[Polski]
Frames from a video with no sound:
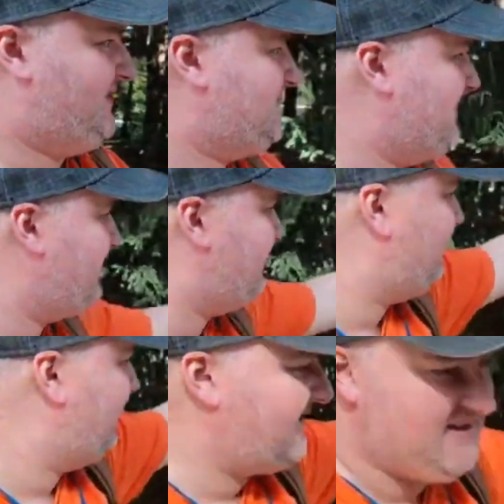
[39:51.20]
Pa,
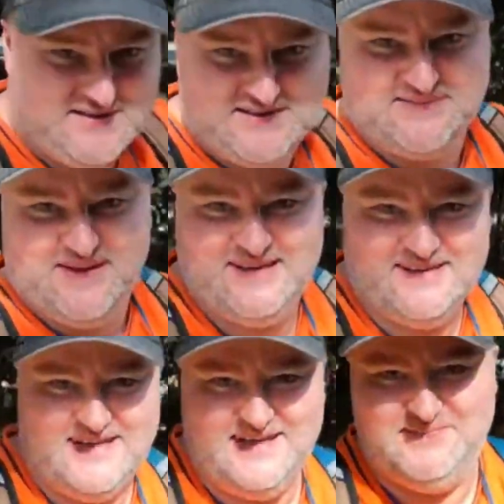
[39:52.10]
trzymajcie się, hej, znaczy
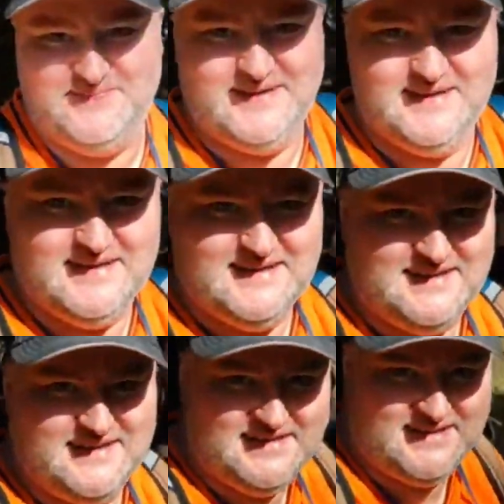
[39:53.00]
trzymajcie się.
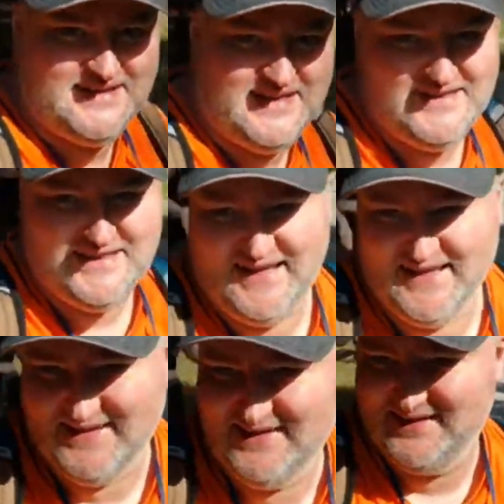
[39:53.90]
Idę, idę.
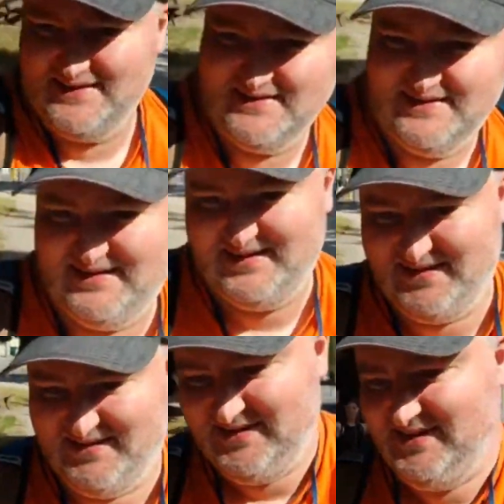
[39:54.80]

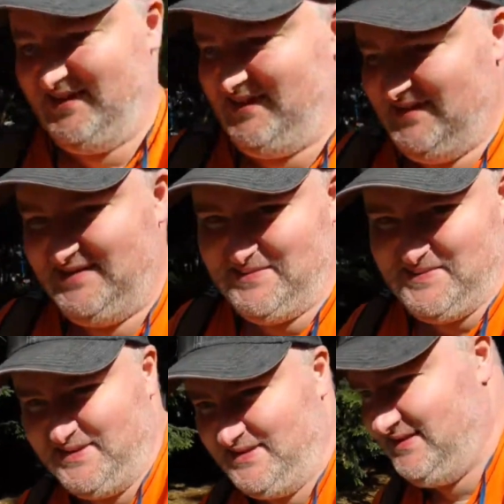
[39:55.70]

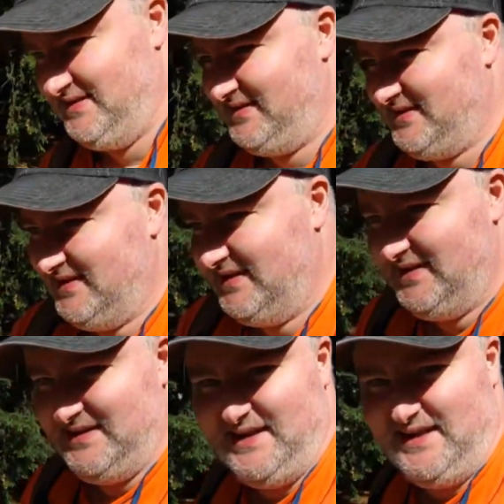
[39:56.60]
Idziemy
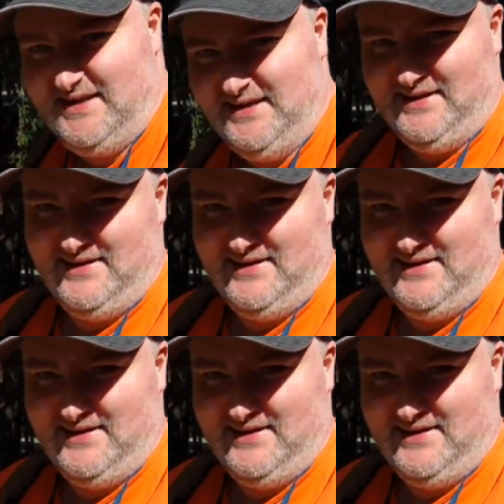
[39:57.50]
dalej.